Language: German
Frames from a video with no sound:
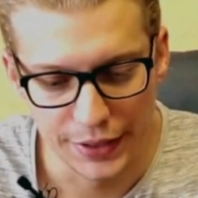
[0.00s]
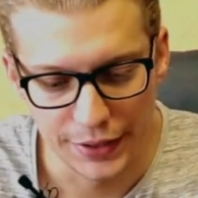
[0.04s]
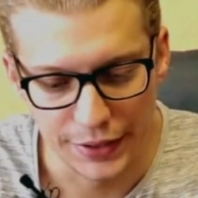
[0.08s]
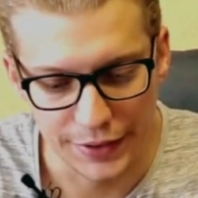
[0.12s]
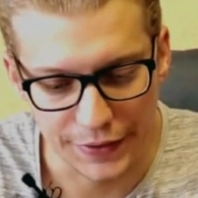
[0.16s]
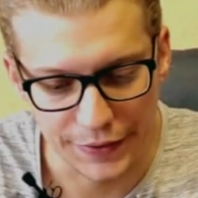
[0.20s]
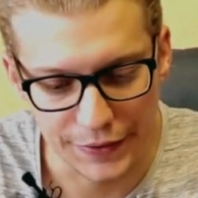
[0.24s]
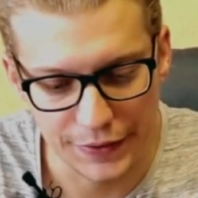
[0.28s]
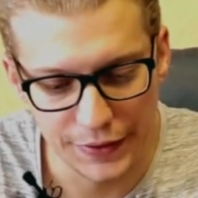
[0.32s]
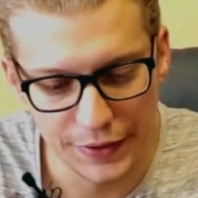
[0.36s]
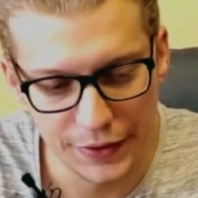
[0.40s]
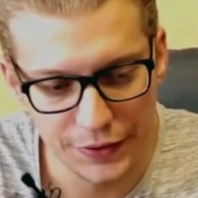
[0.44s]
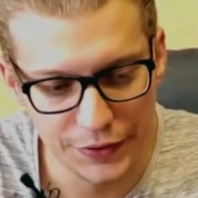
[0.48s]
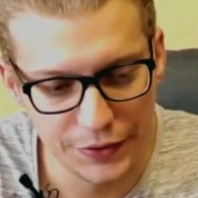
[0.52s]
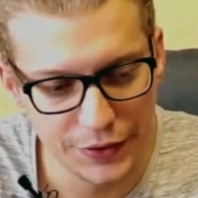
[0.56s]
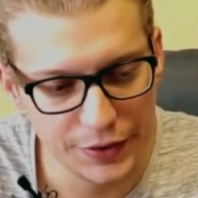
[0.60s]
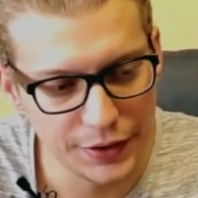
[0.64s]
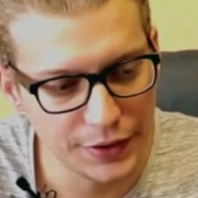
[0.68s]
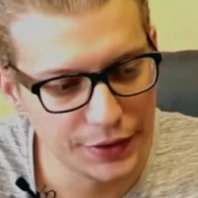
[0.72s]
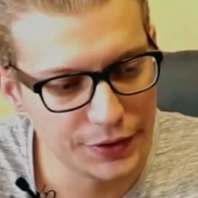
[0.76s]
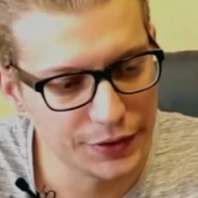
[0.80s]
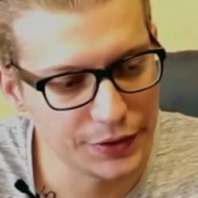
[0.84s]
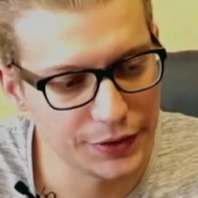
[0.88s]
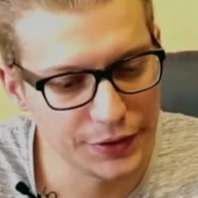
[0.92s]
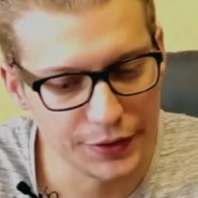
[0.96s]
Das
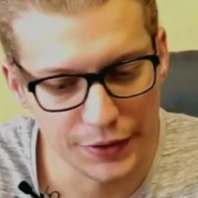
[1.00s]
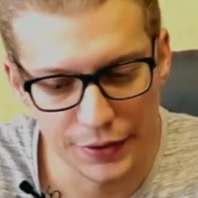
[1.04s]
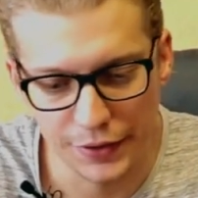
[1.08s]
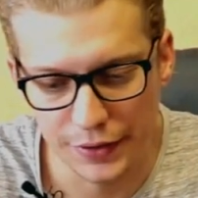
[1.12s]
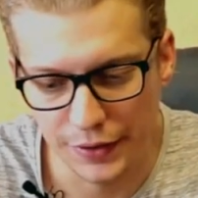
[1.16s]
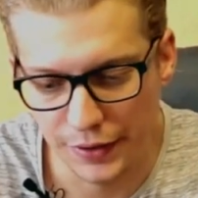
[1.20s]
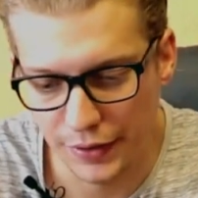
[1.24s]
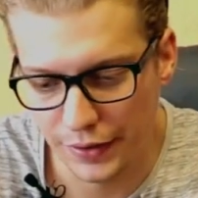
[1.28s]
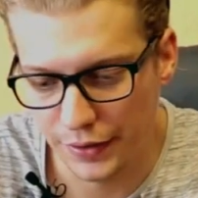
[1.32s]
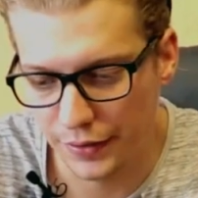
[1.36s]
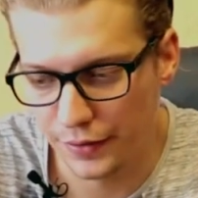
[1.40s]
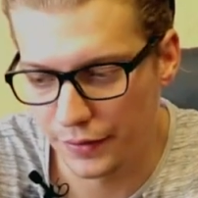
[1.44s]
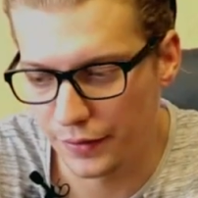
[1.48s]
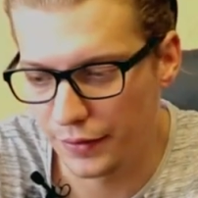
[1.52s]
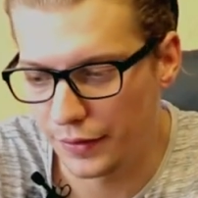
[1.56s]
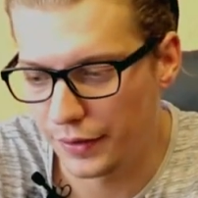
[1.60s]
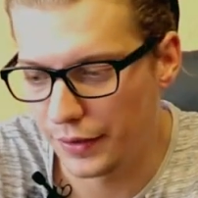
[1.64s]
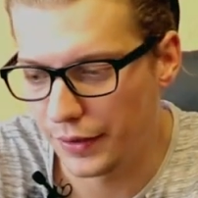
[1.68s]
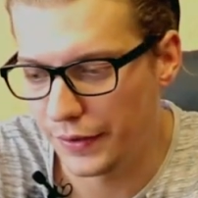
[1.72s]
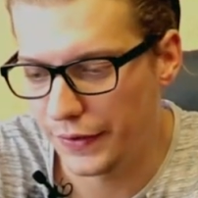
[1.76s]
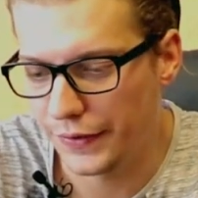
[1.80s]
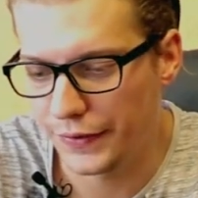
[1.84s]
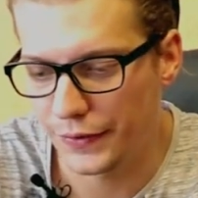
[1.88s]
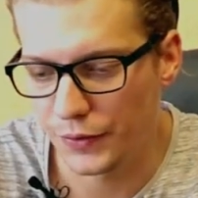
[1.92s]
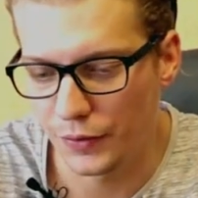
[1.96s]
T-Shirt
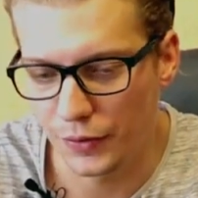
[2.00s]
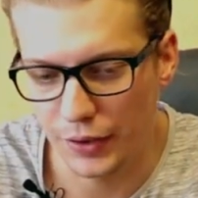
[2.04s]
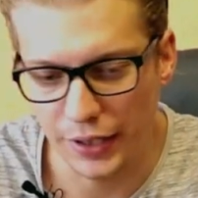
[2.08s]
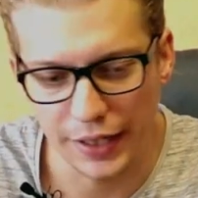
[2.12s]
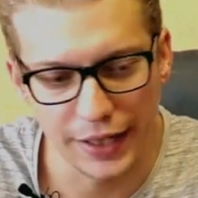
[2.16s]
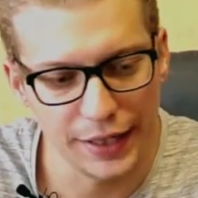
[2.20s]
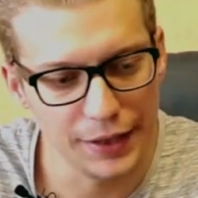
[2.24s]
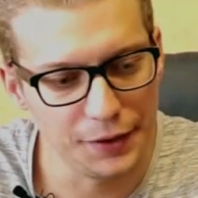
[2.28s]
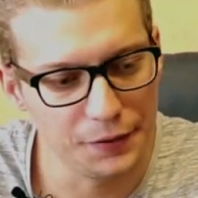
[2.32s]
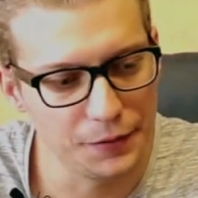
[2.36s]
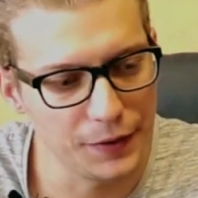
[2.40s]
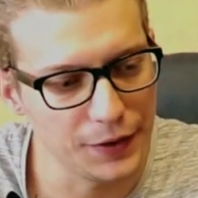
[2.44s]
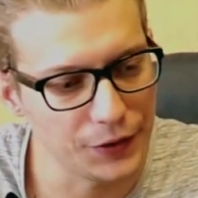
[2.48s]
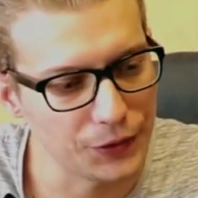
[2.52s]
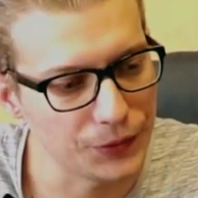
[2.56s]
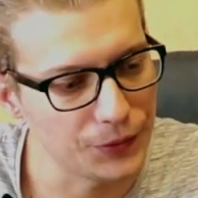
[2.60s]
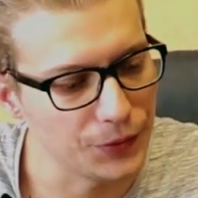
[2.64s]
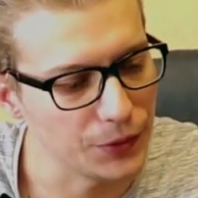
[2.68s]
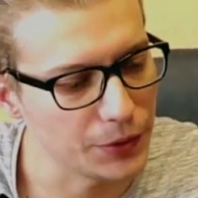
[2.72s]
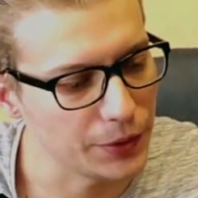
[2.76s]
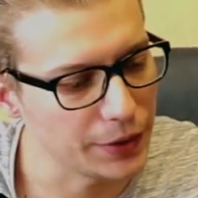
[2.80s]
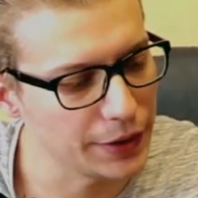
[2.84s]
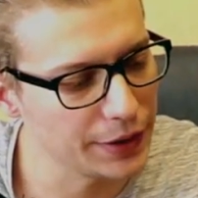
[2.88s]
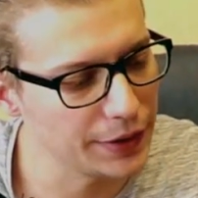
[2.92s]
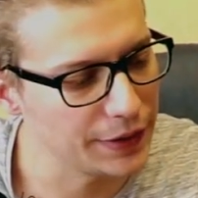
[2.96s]
ist noch etwas
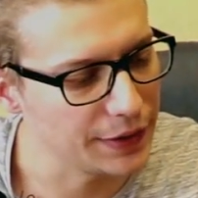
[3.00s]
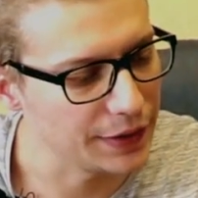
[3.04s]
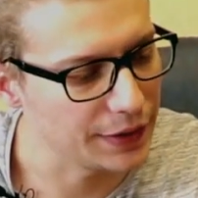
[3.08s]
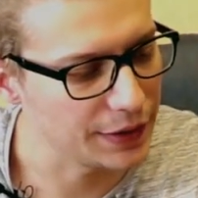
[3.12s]
feucht.